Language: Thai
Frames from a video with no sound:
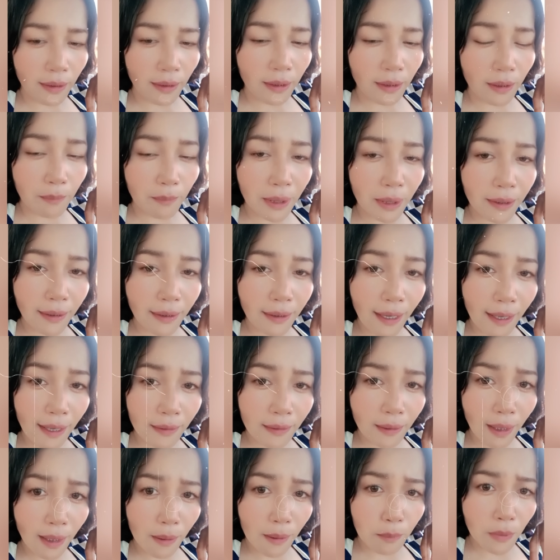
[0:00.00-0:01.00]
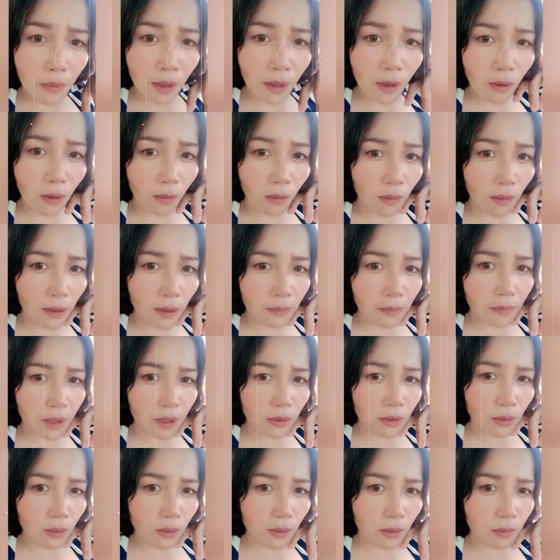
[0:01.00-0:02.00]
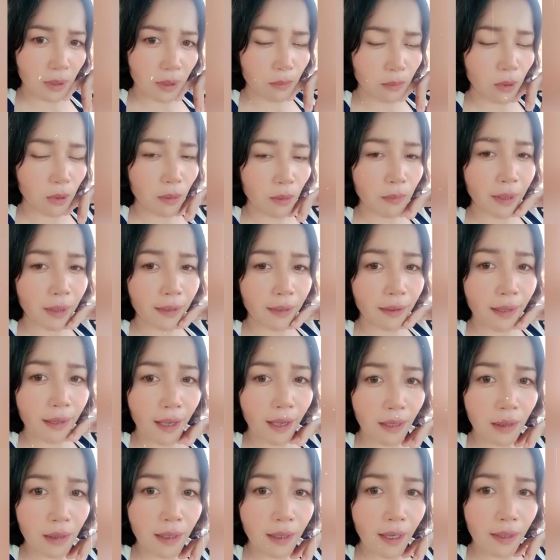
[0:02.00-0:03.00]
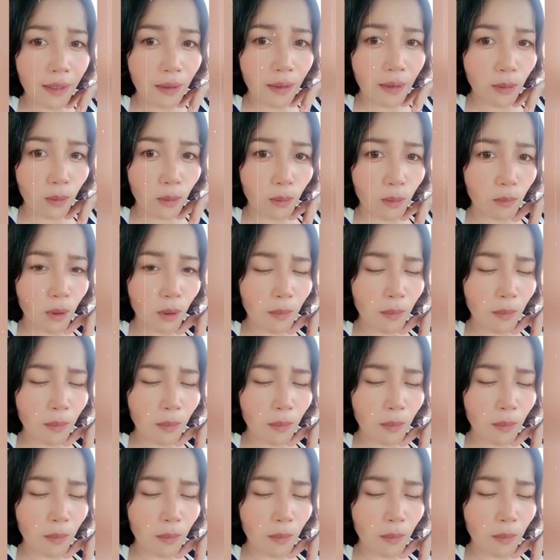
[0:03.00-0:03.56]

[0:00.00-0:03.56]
นี่มันงานกรรมกรนะสู่มันบ่แมนงานนายกบ